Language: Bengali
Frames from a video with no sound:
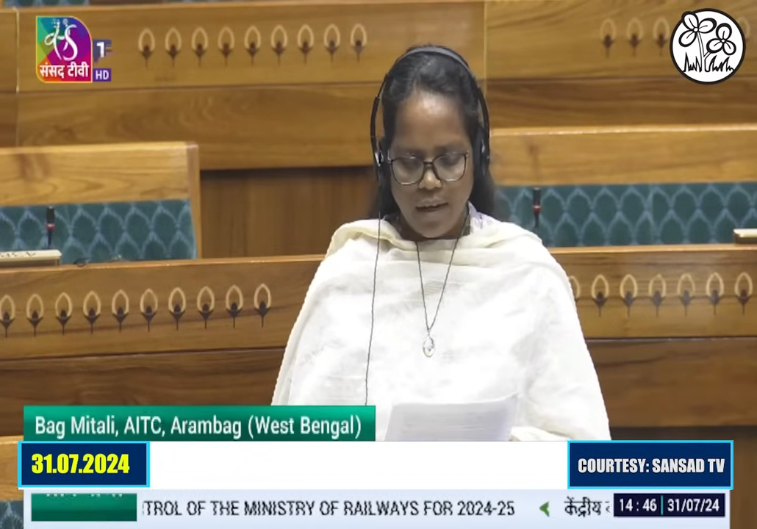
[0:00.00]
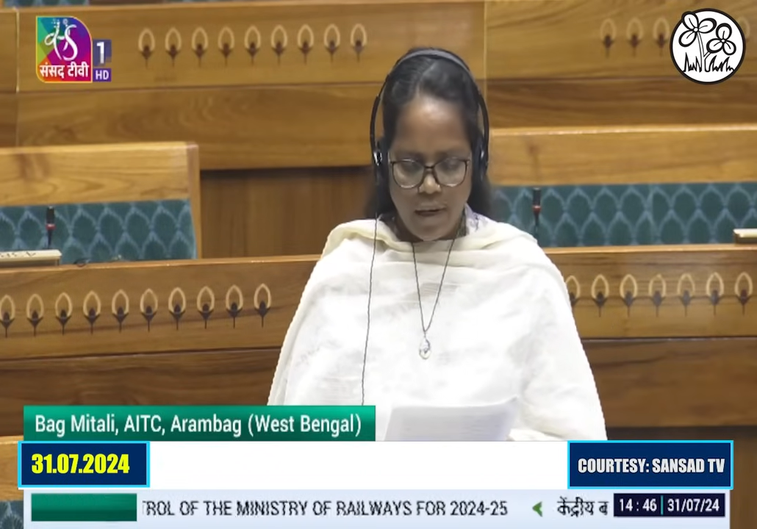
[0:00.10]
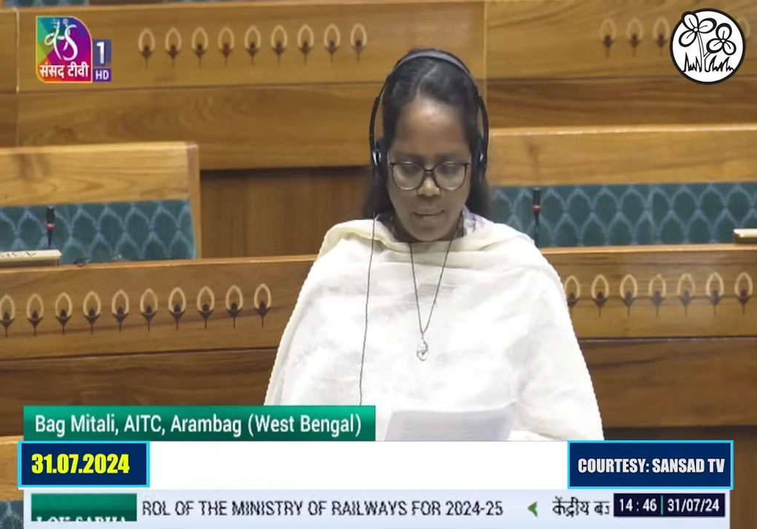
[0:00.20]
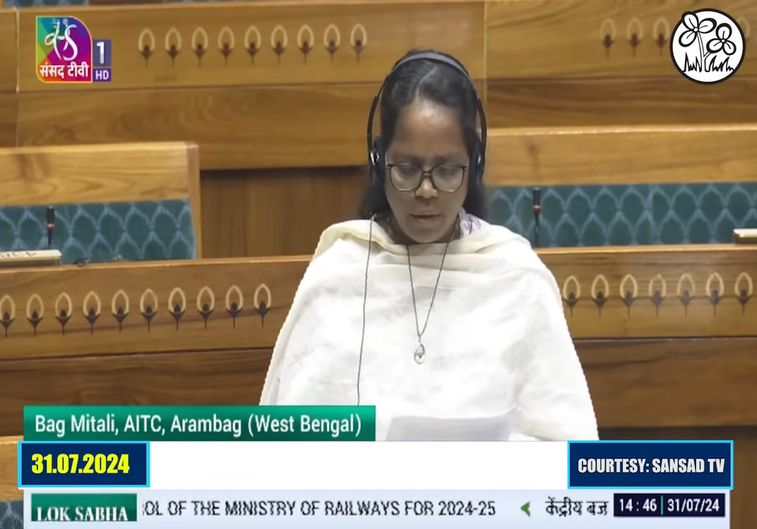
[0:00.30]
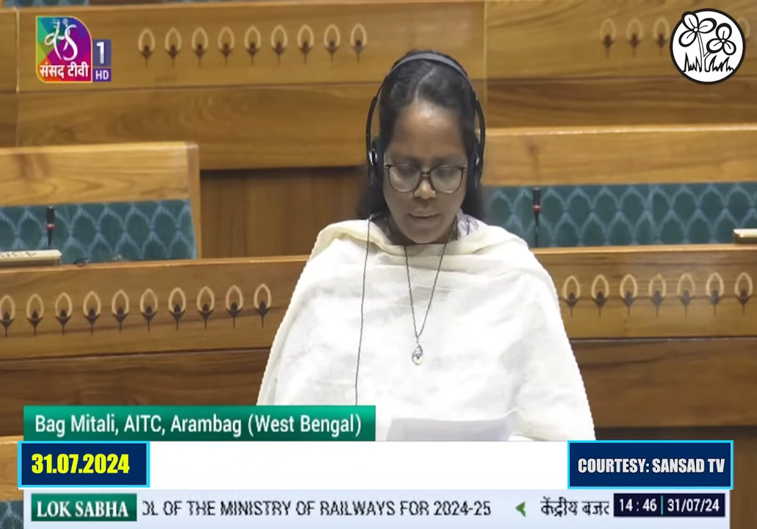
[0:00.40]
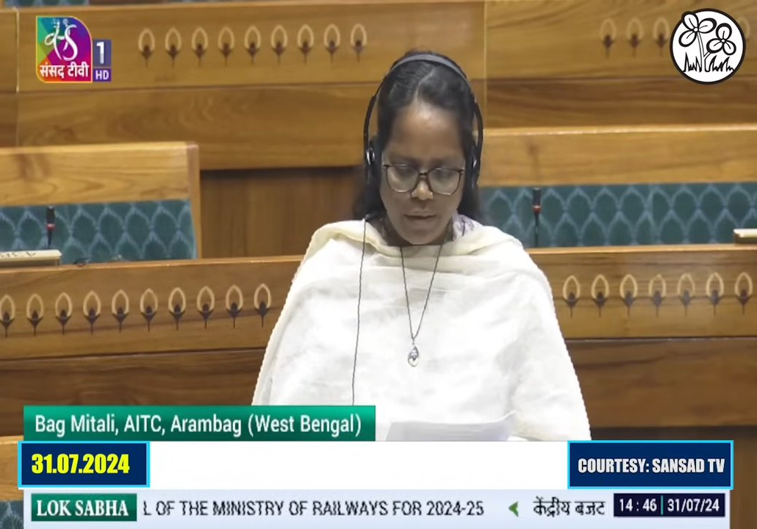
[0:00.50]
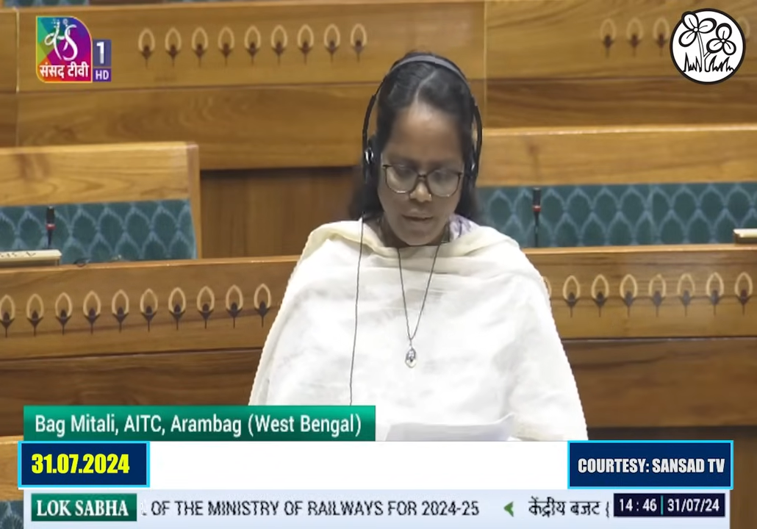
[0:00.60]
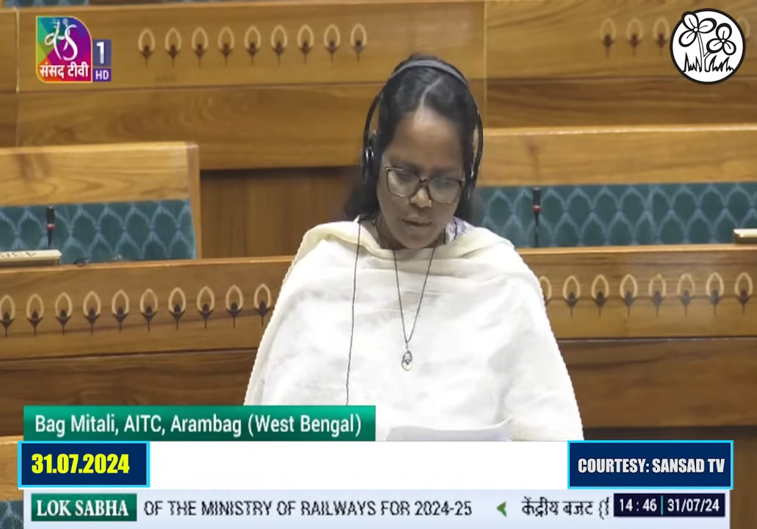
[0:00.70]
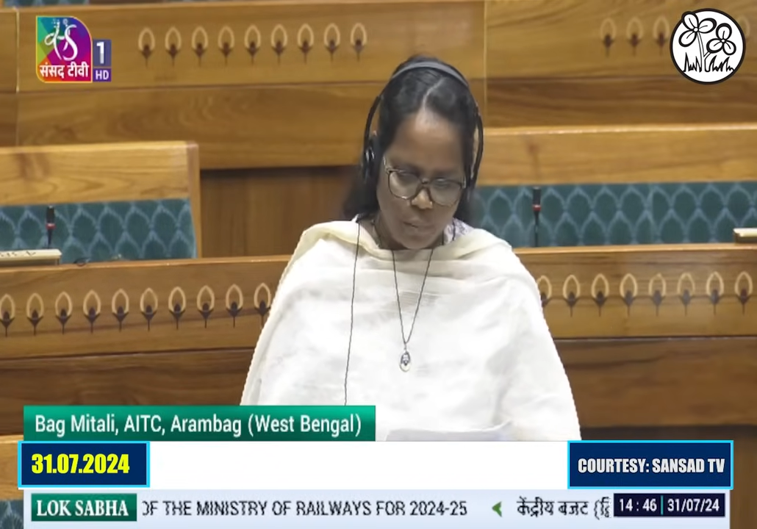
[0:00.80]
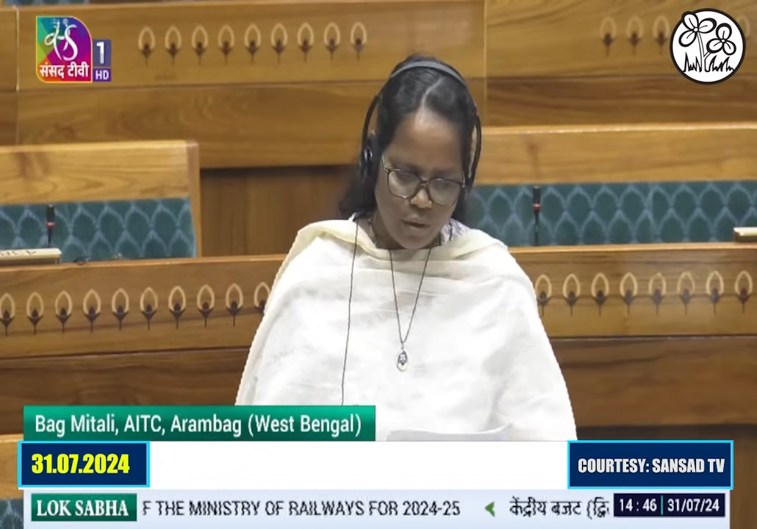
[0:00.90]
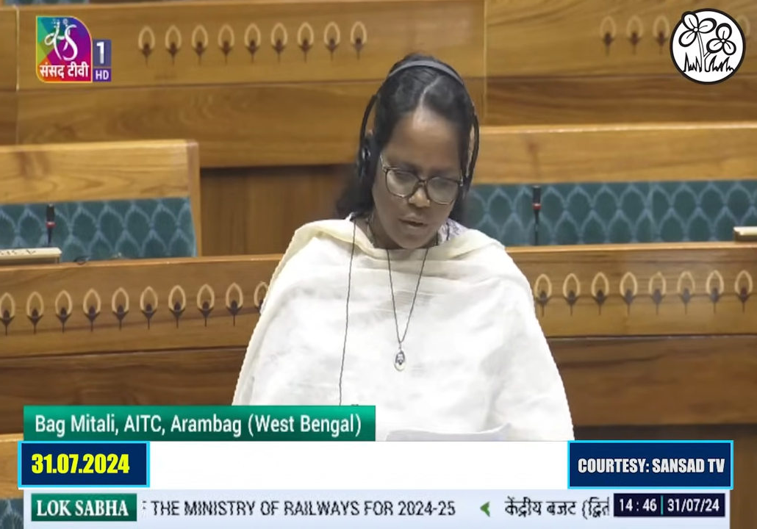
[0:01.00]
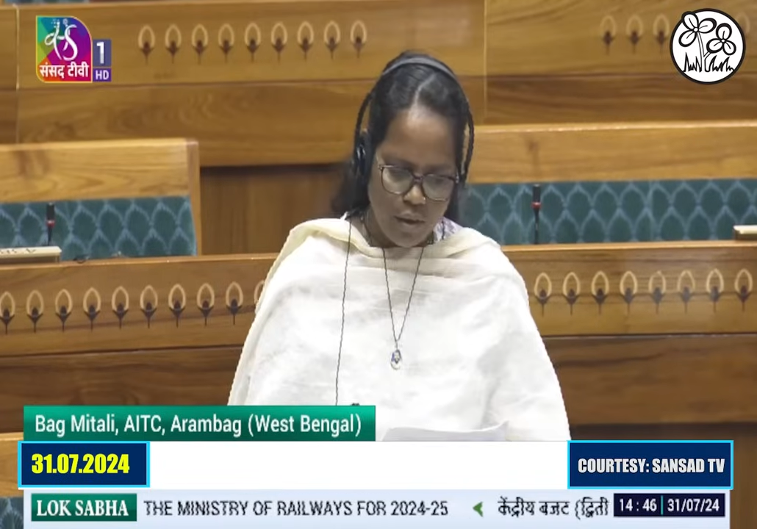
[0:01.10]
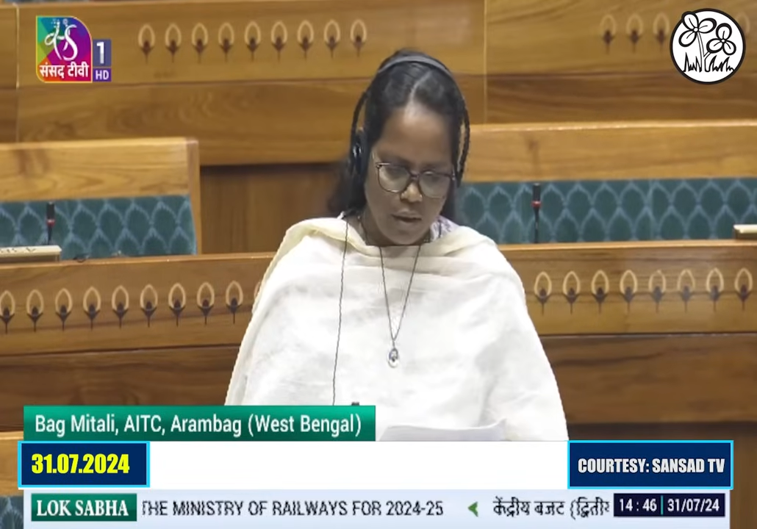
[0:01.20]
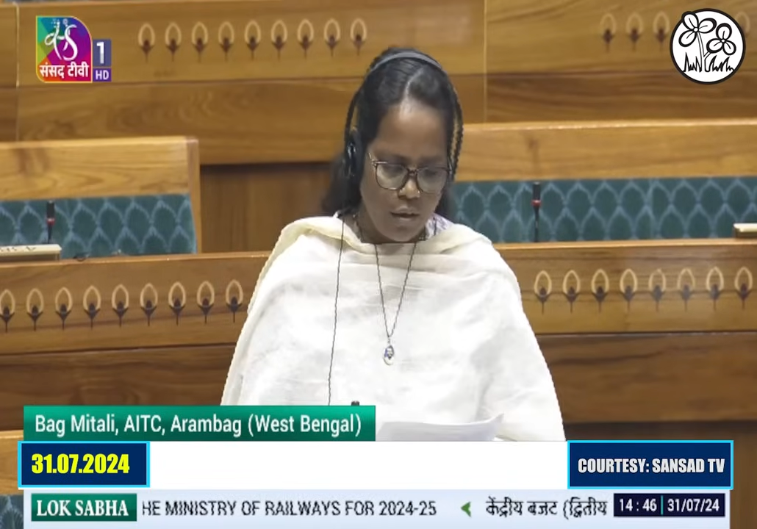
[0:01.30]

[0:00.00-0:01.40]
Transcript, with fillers: কিভাবে দিনের পর দিন